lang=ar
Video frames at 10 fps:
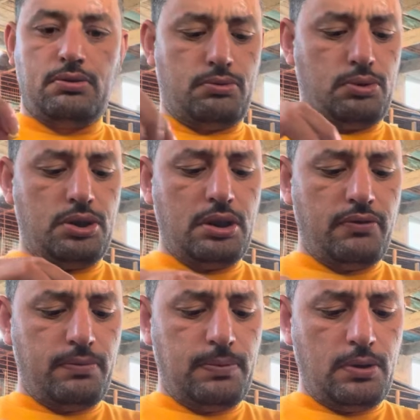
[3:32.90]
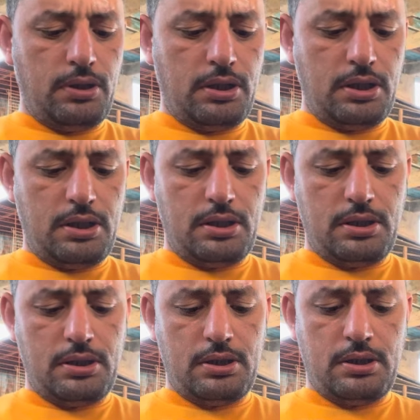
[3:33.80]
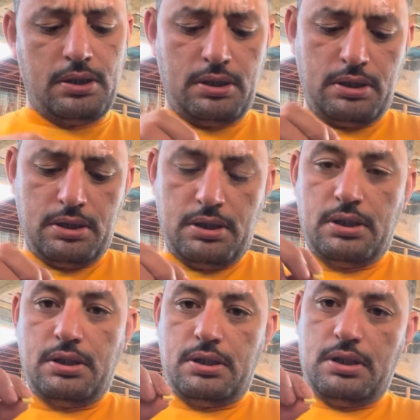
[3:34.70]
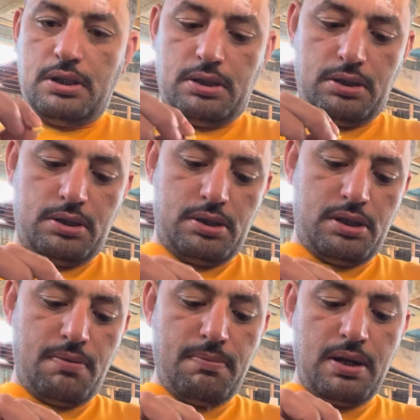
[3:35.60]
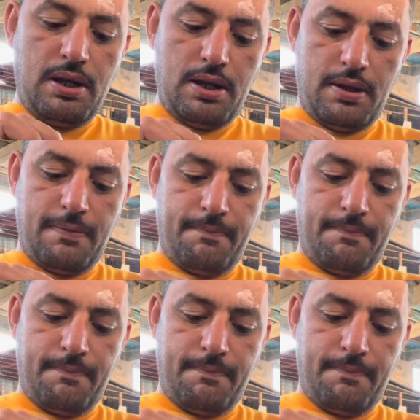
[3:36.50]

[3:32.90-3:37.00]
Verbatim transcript: وتيجي في البق كده إيه، بسم الله